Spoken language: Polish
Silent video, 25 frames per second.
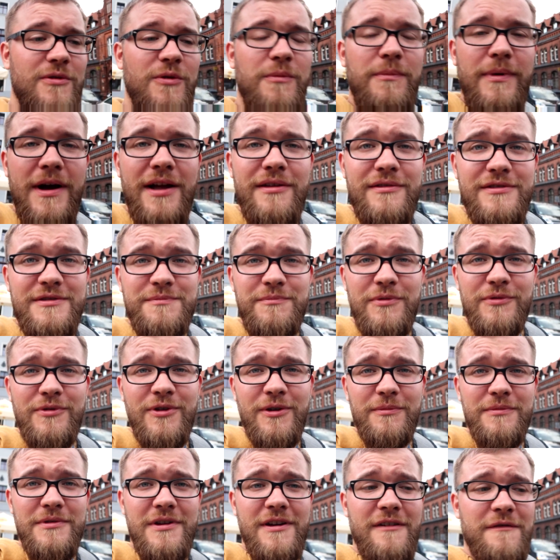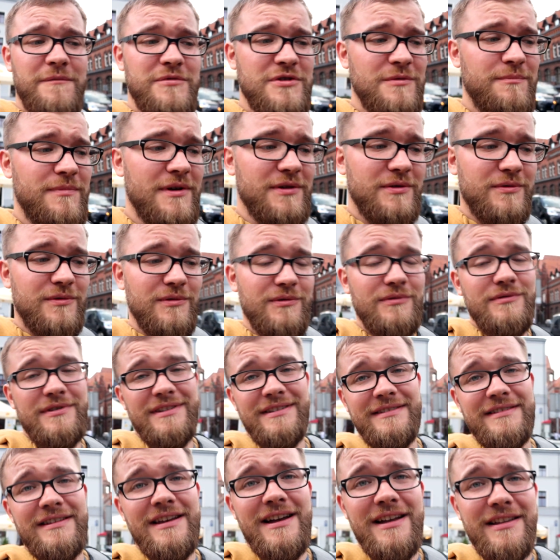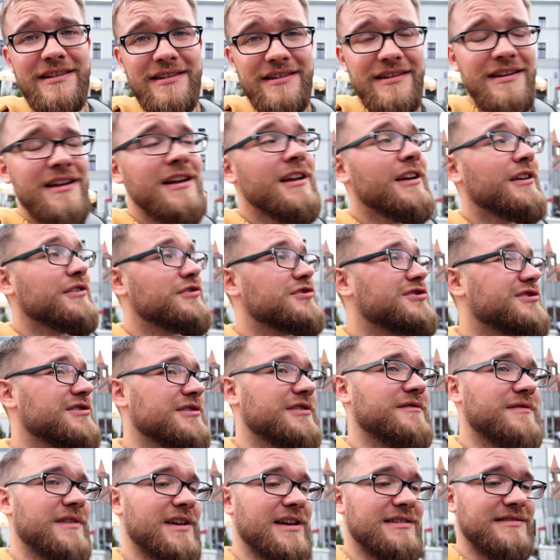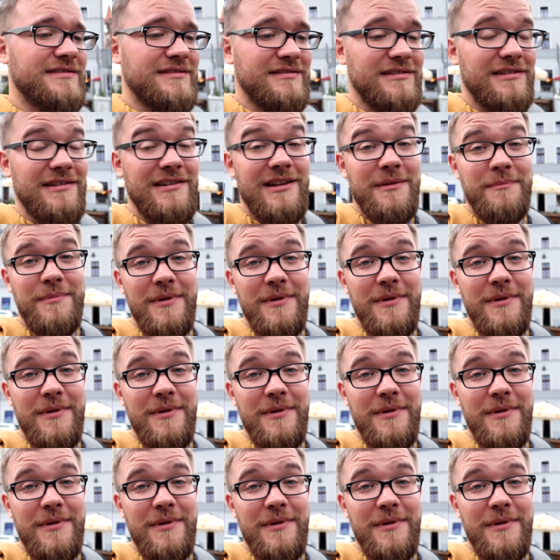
Kubanos, podobnie jak w przypadku Luizjany, 3 gwiazdki na